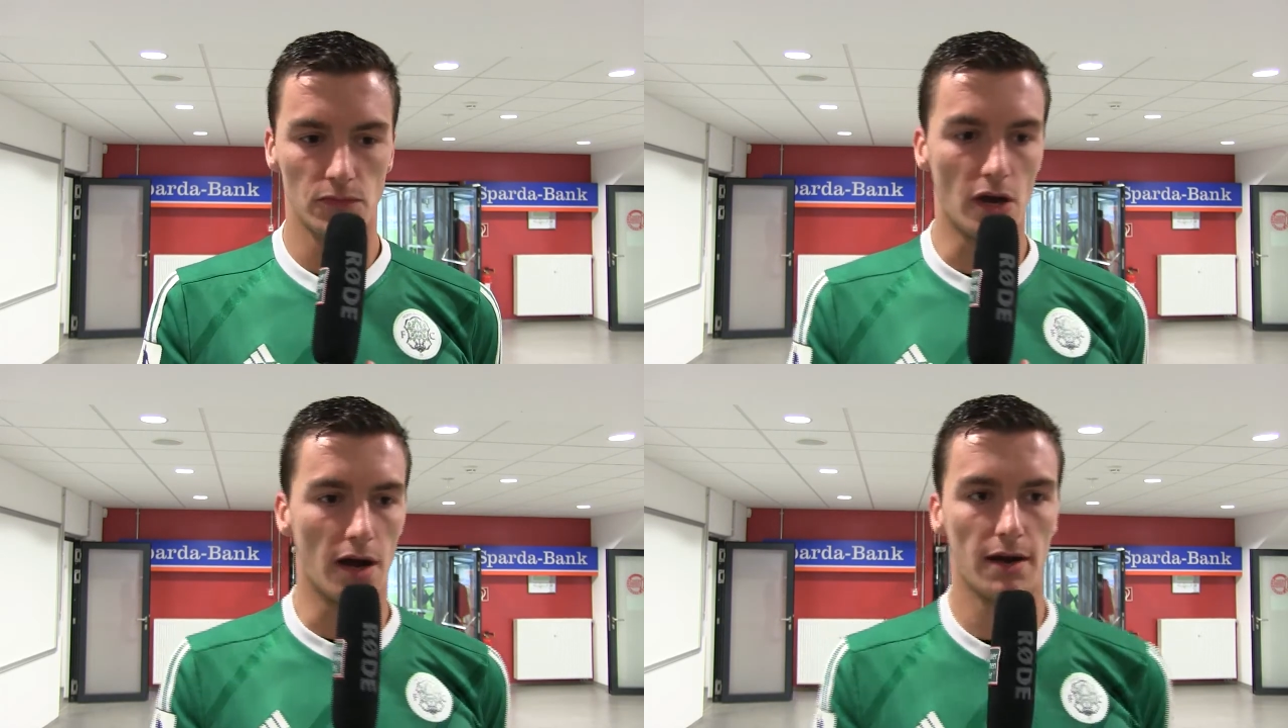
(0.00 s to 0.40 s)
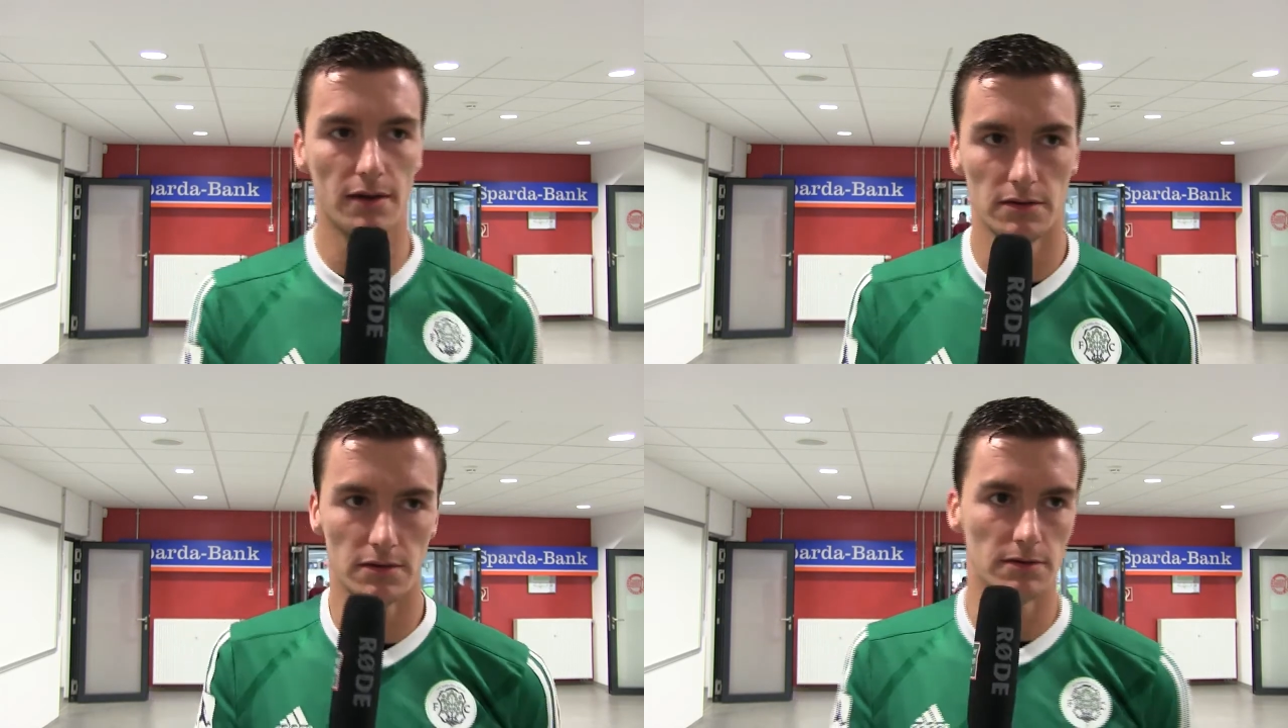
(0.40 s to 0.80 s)

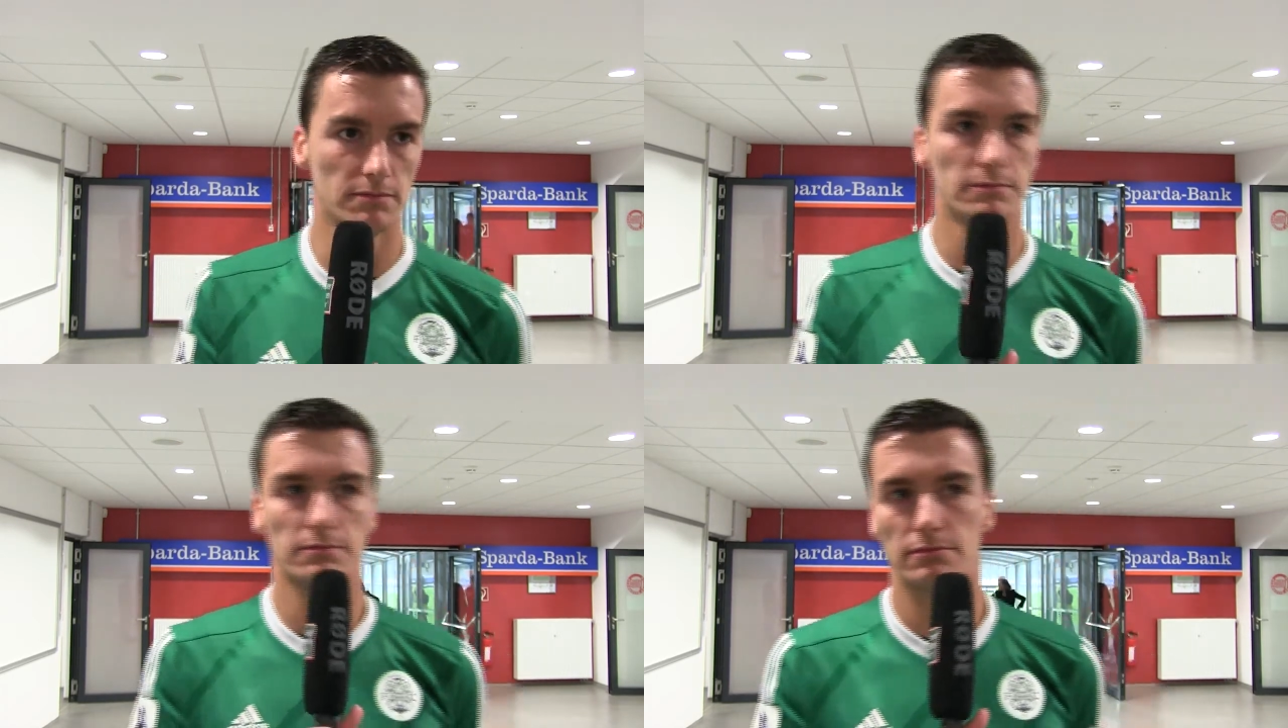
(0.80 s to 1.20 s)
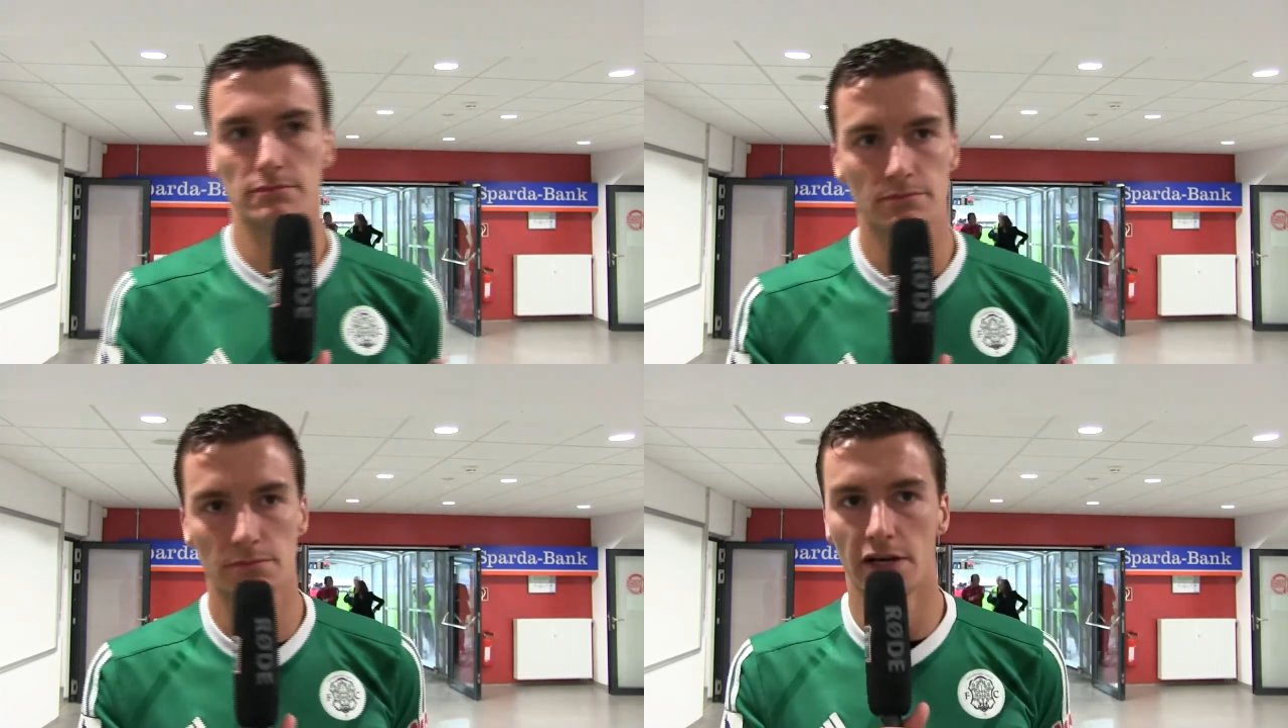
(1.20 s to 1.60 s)
Ja, äh,
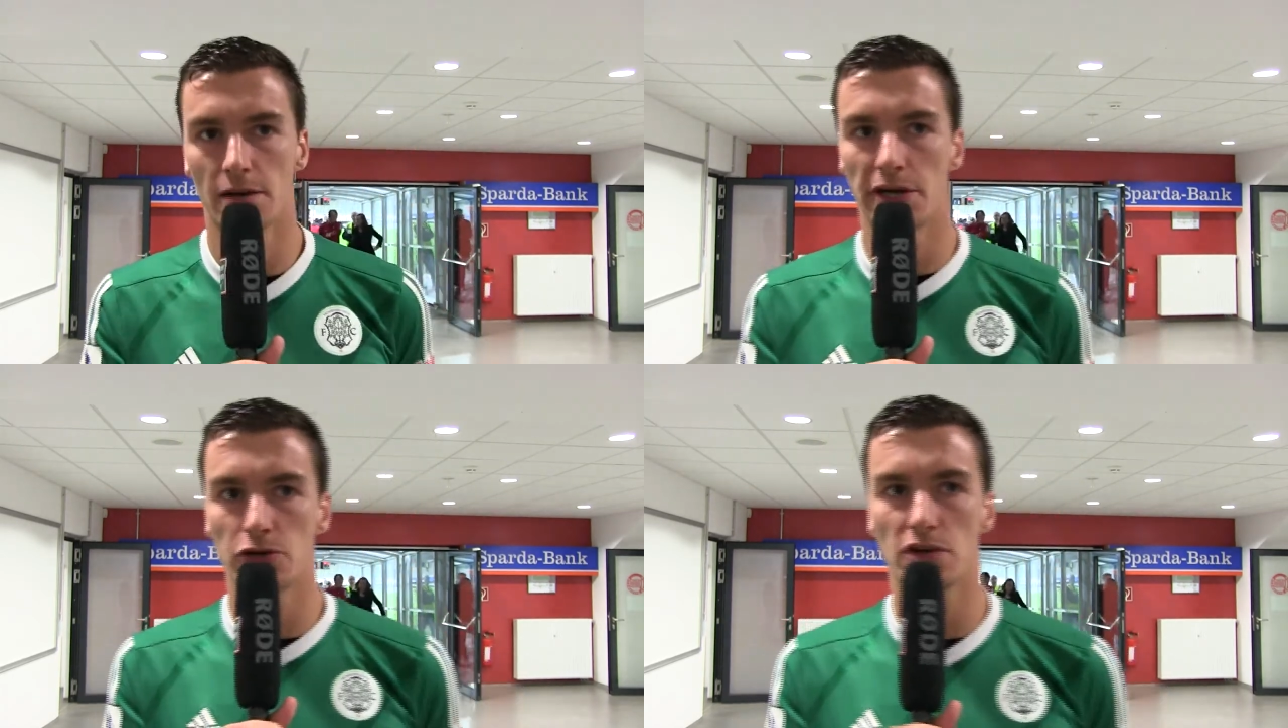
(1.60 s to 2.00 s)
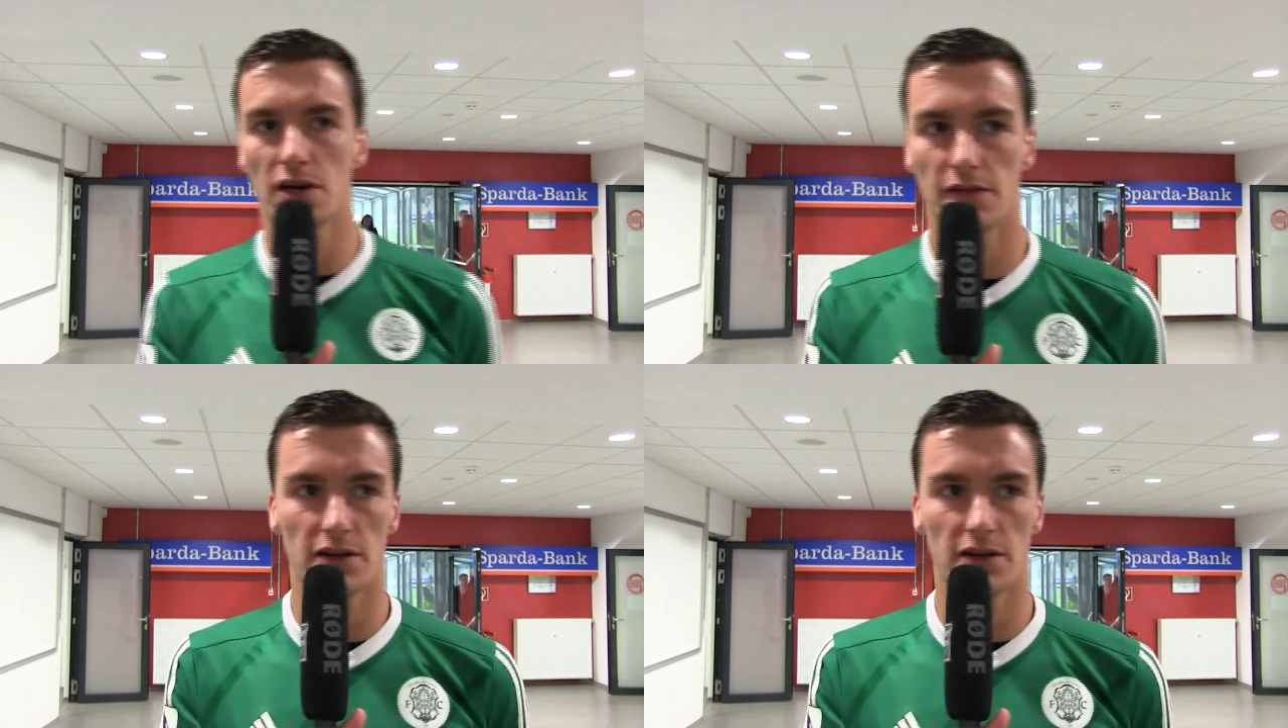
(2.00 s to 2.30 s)
meiner Meinung nach